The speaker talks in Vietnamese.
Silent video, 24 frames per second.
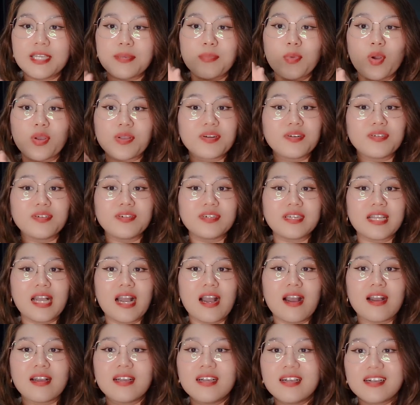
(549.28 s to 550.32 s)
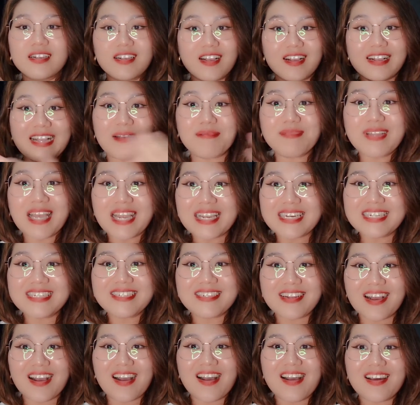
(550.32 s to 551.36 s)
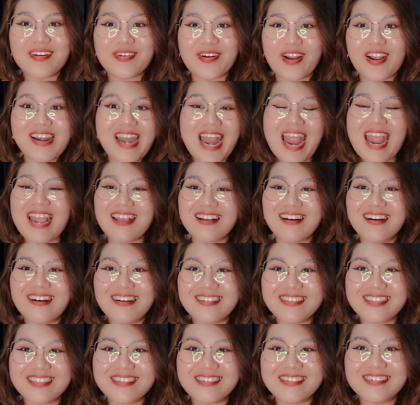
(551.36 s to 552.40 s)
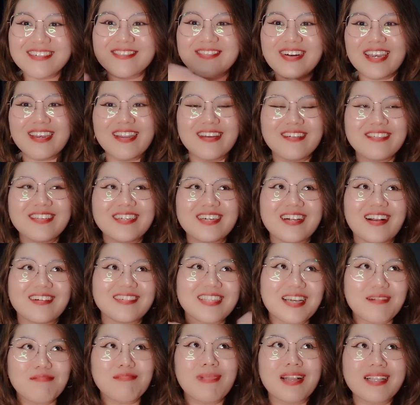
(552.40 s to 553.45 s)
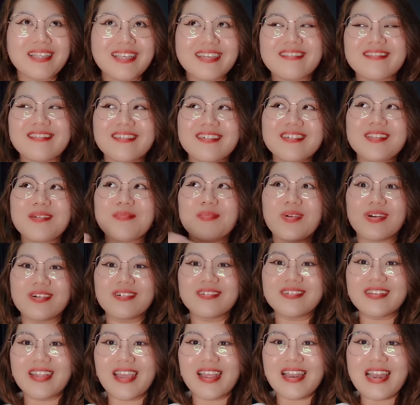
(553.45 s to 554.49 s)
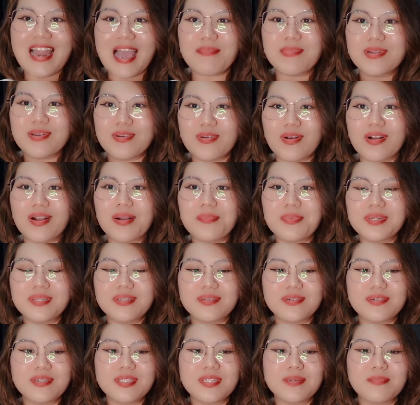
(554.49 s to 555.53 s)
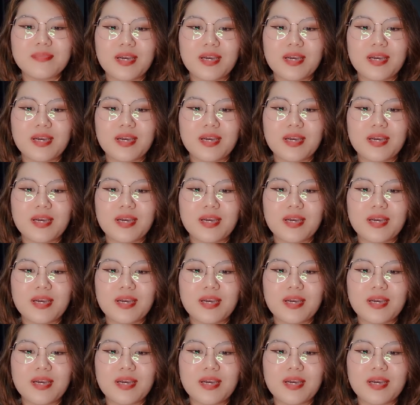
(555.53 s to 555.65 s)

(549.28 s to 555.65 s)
thì mọi người uh, có cảm thấy nó rõ ràng hơn chưa? Và nếu như còn thắc mắc gì nữa thì mọi người để lại bình luận ở bên dưới cho